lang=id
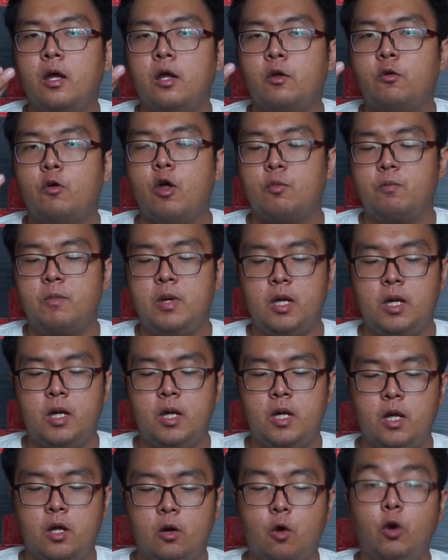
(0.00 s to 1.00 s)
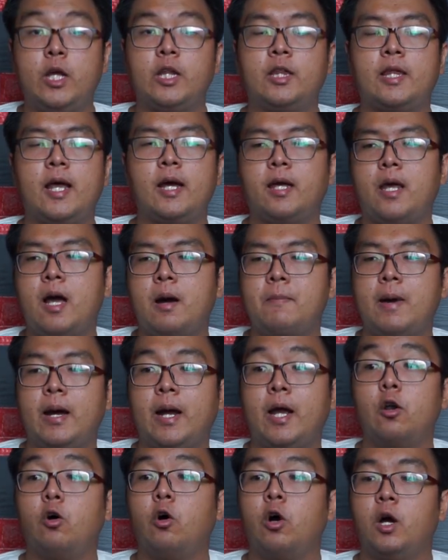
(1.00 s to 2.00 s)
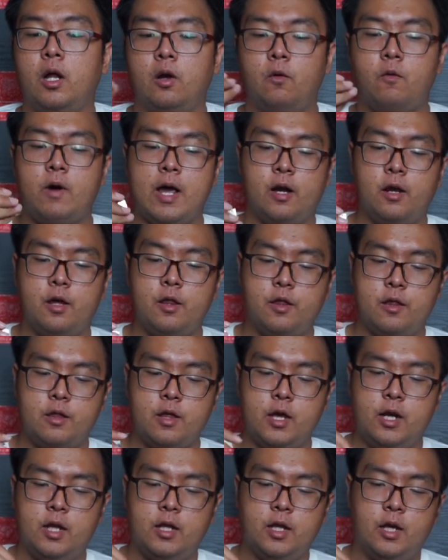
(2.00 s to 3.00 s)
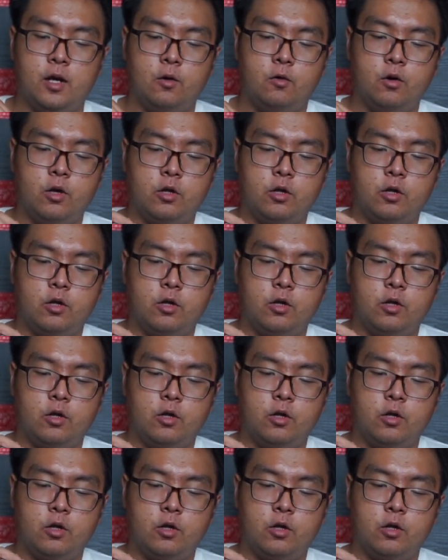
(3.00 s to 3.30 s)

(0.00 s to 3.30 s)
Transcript: USB Logitech yang pakai dongle wireless. Jadi tinggal gue